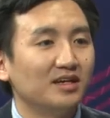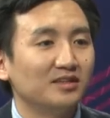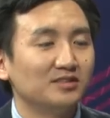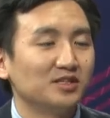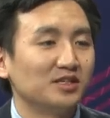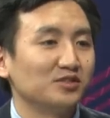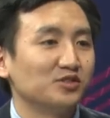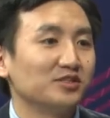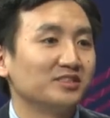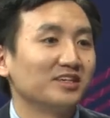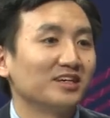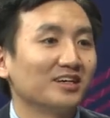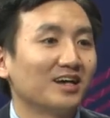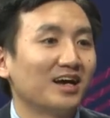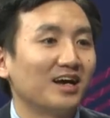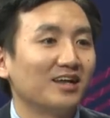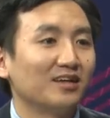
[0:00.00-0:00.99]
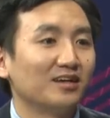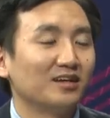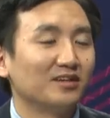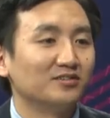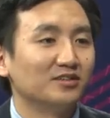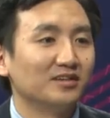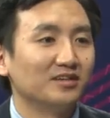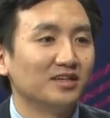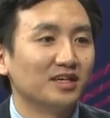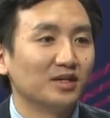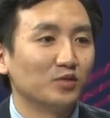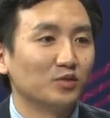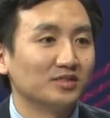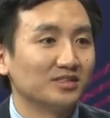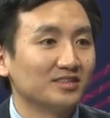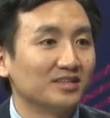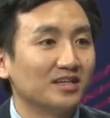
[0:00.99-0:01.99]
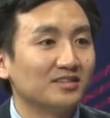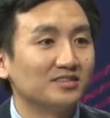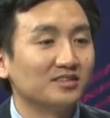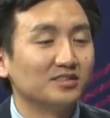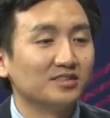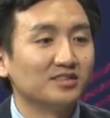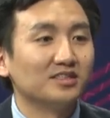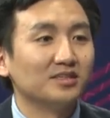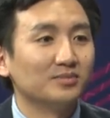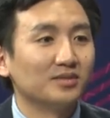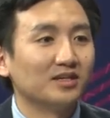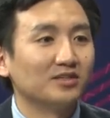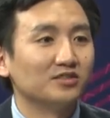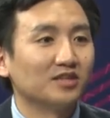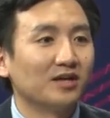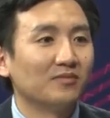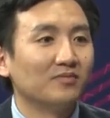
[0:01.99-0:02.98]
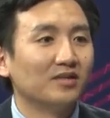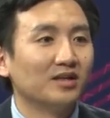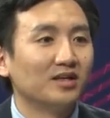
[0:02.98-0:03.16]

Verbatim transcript: 这也是掀开了人类火星探测新的篇章。